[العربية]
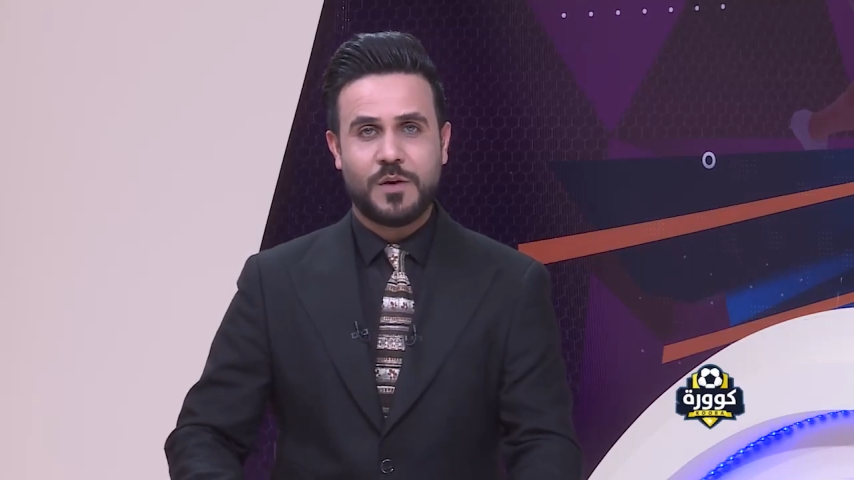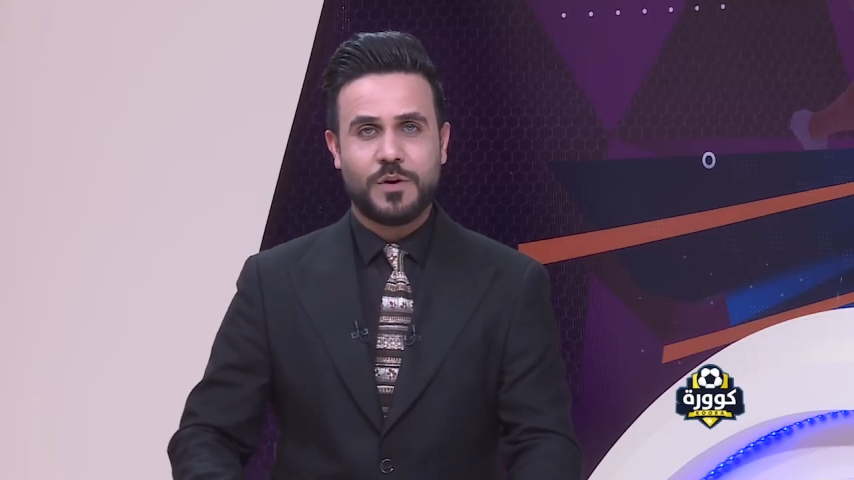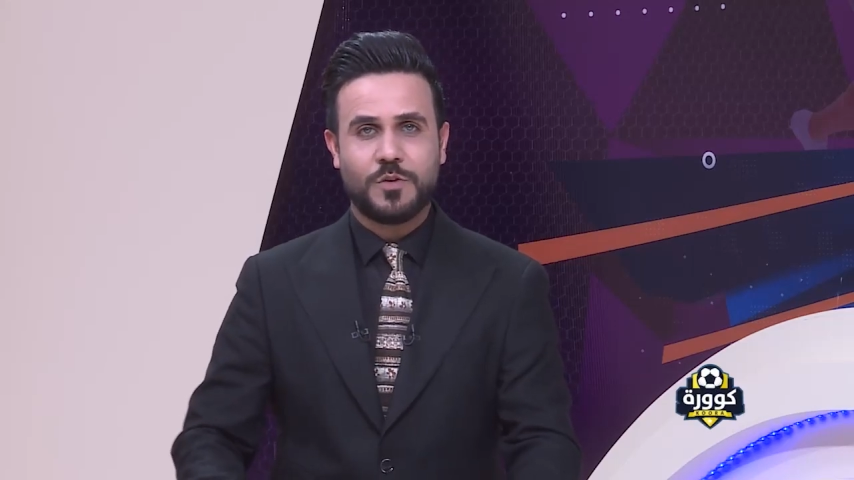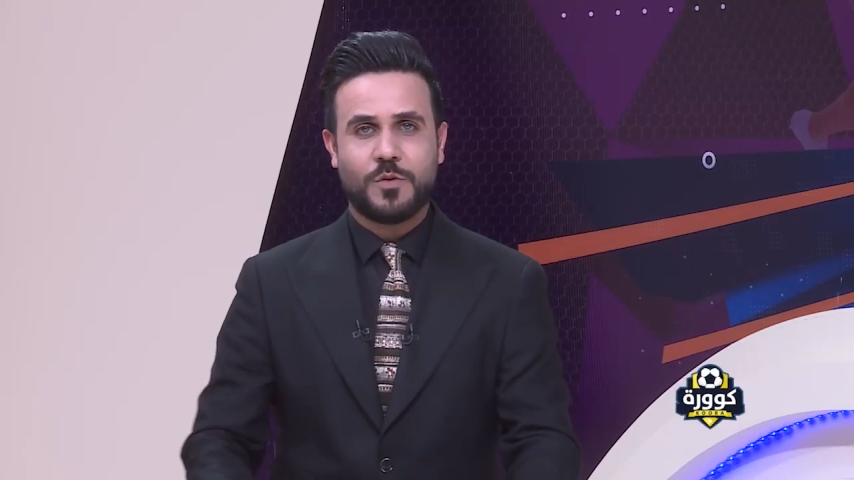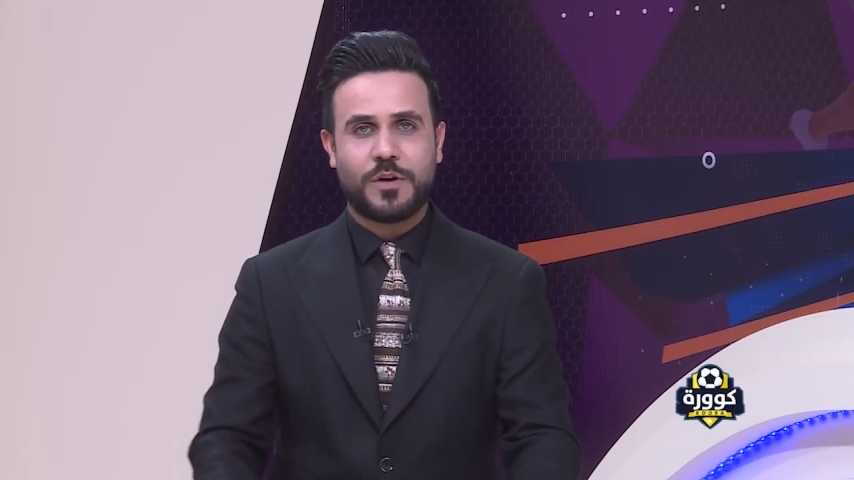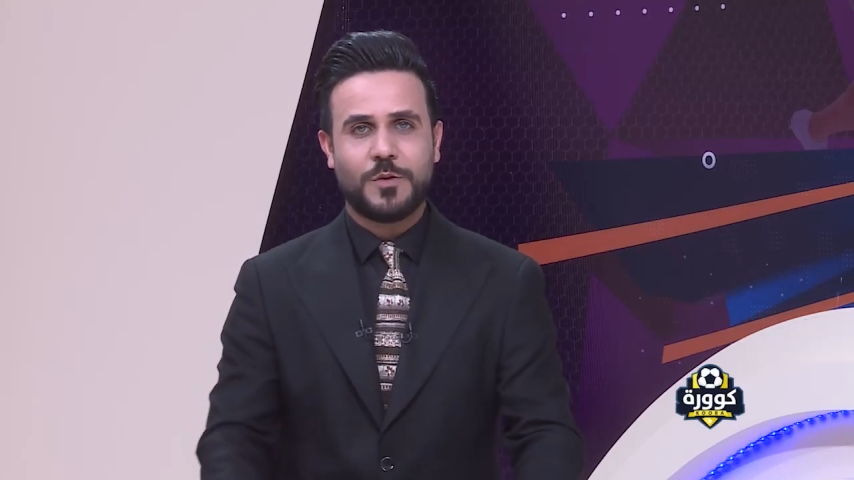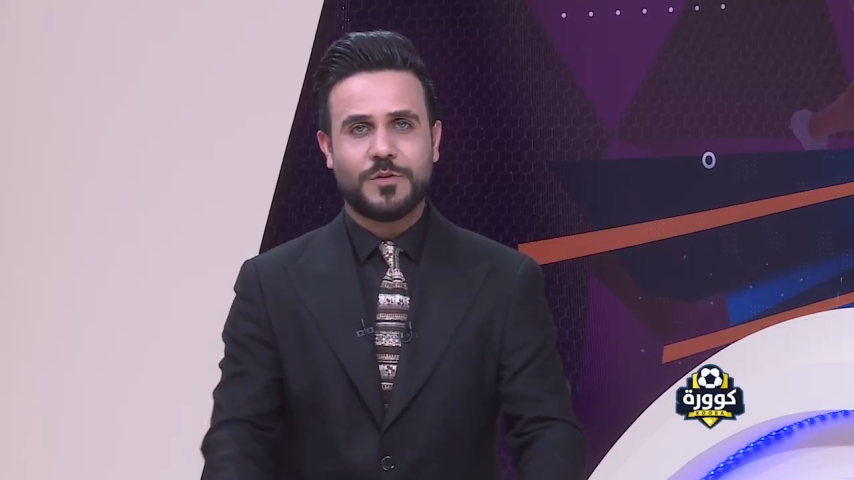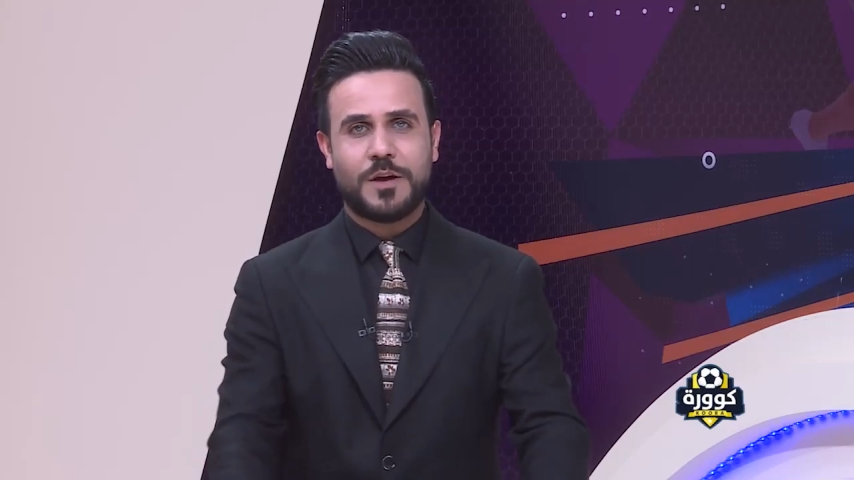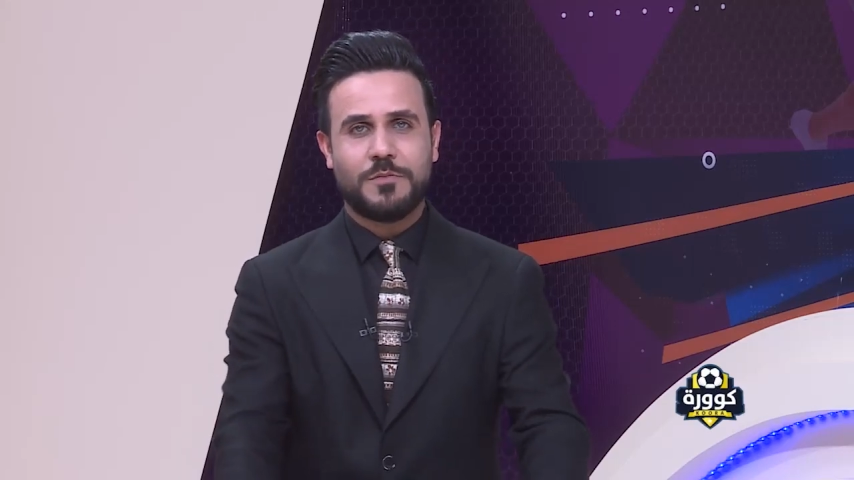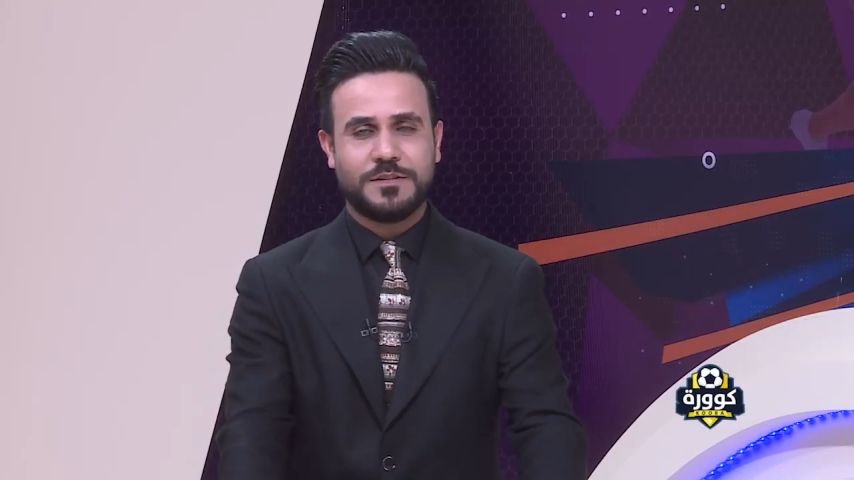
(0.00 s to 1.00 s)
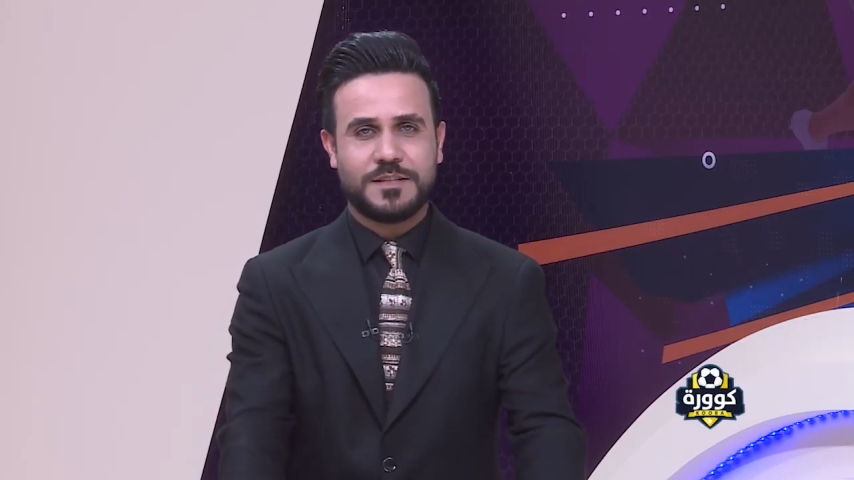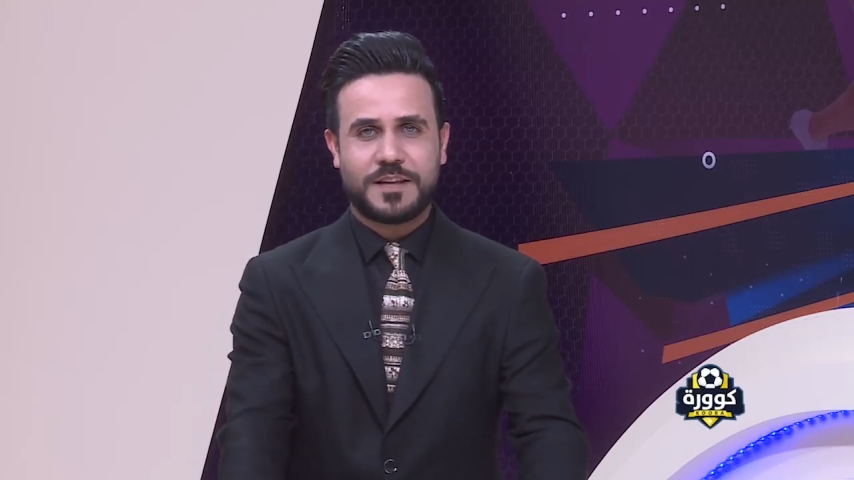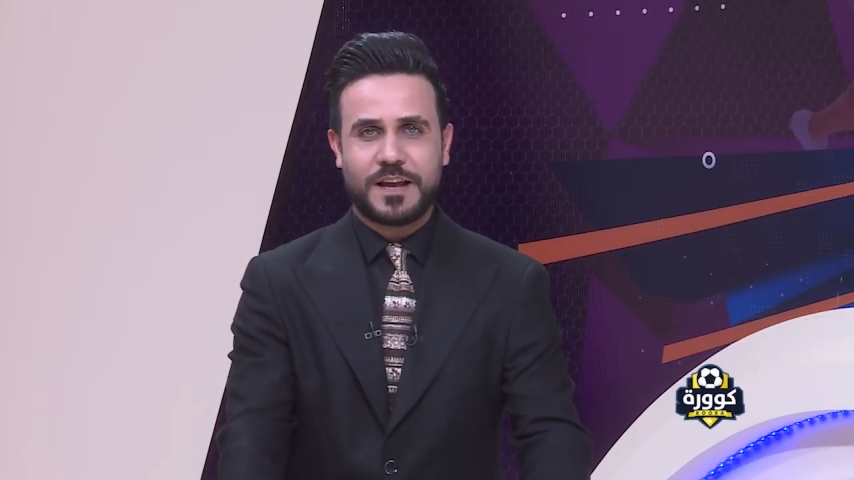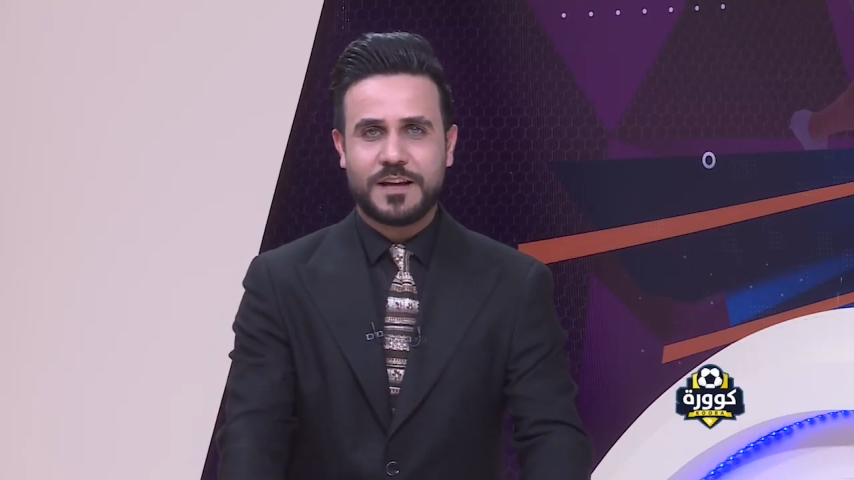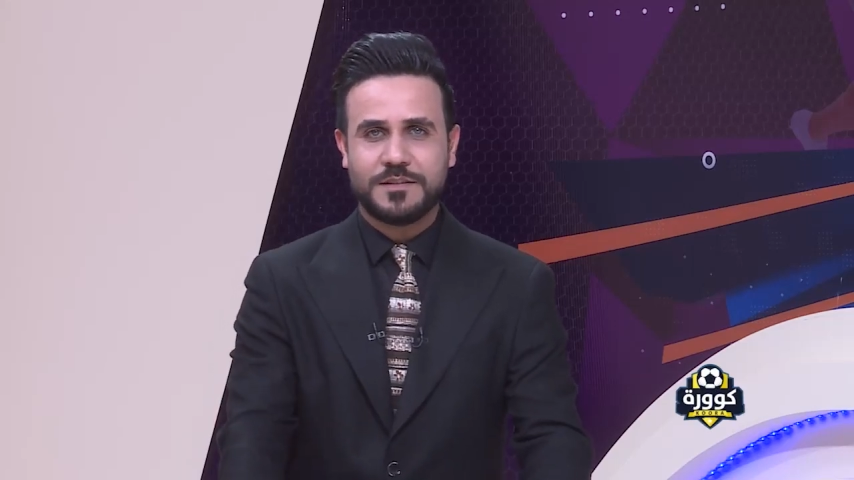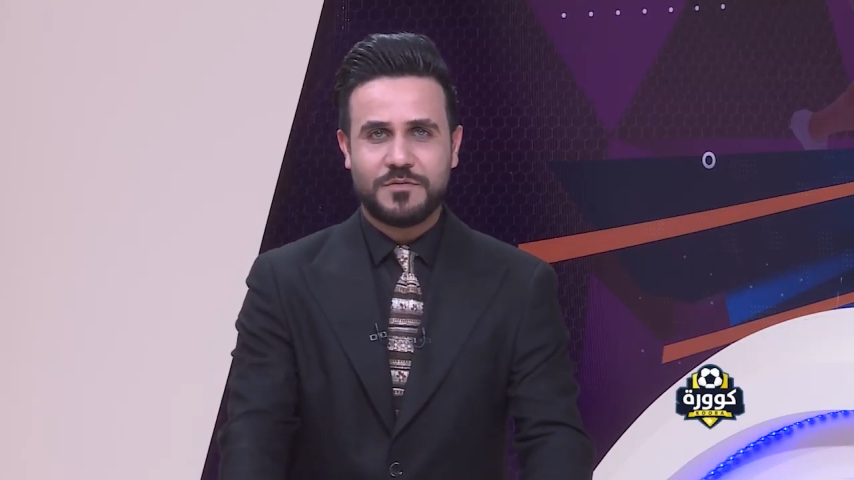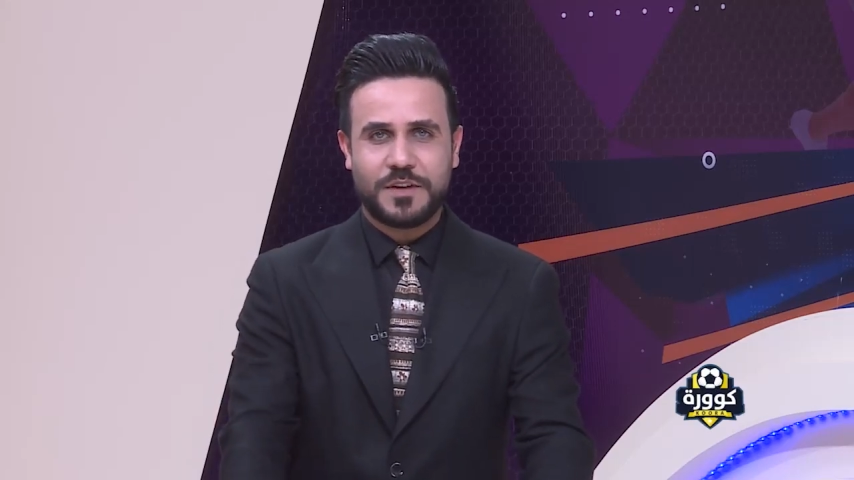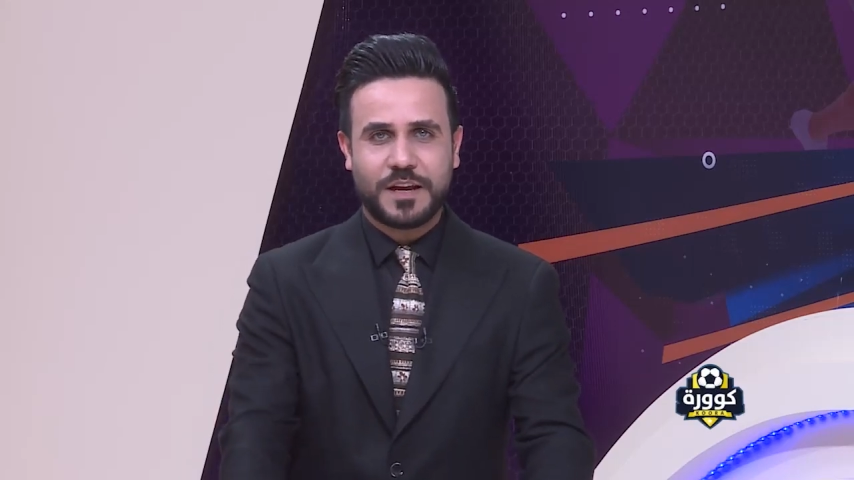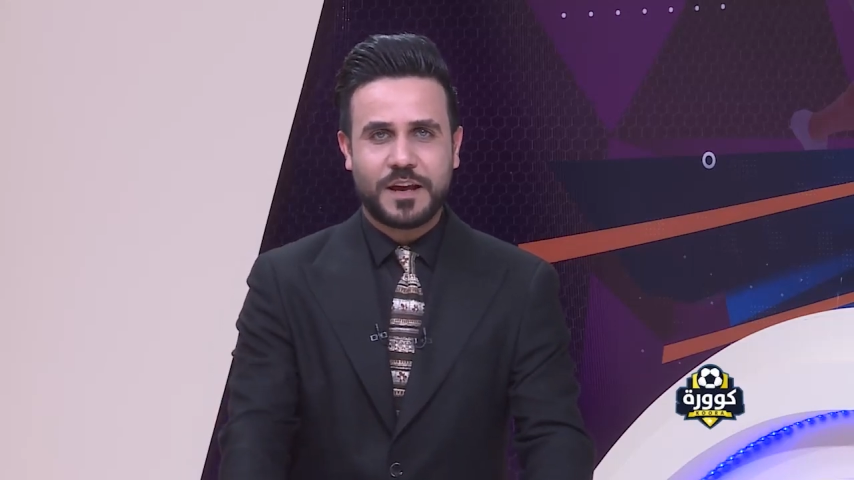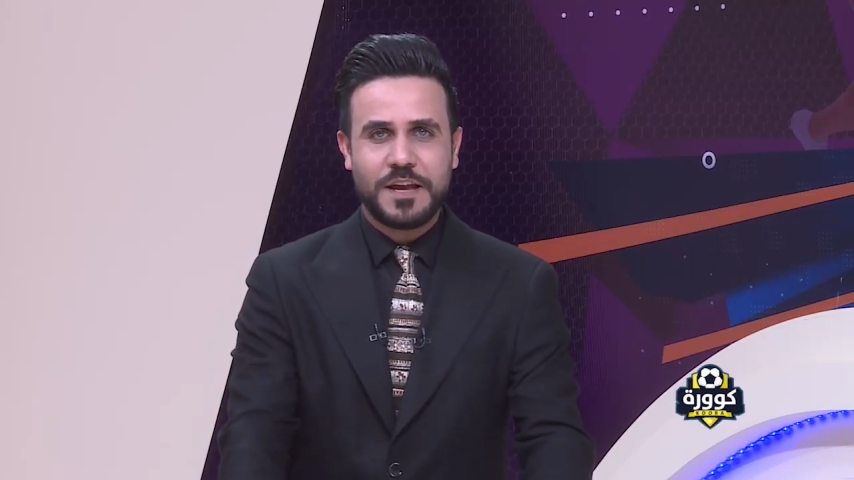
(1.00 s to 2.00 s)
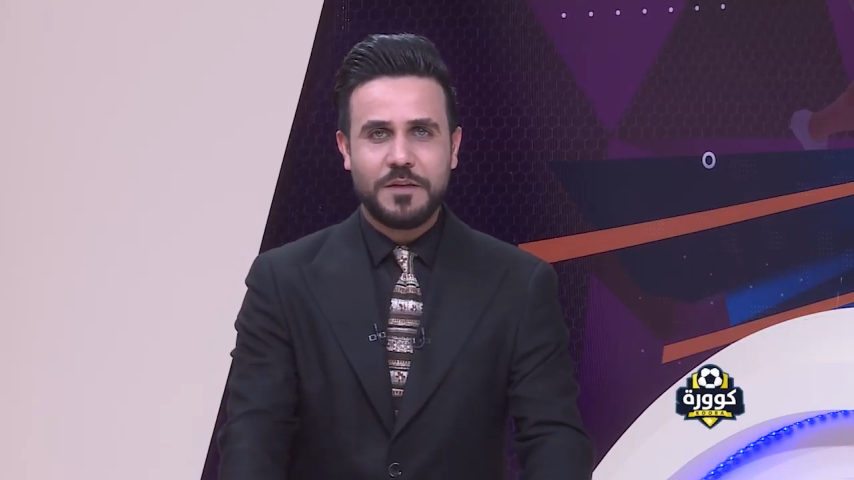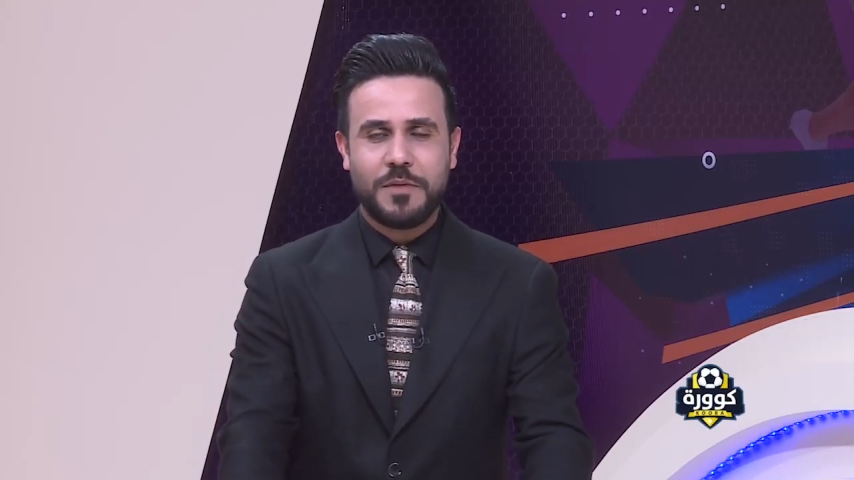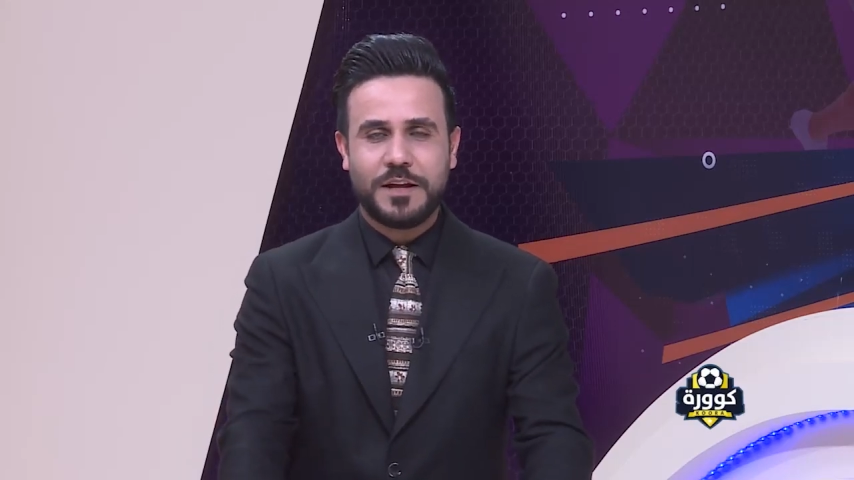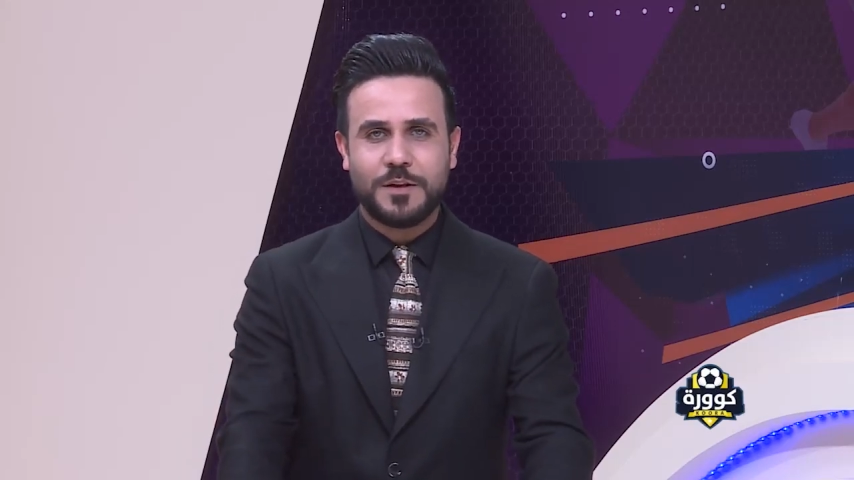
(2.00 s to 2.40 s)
وكورة يتابع تصريحات الفريقين بعد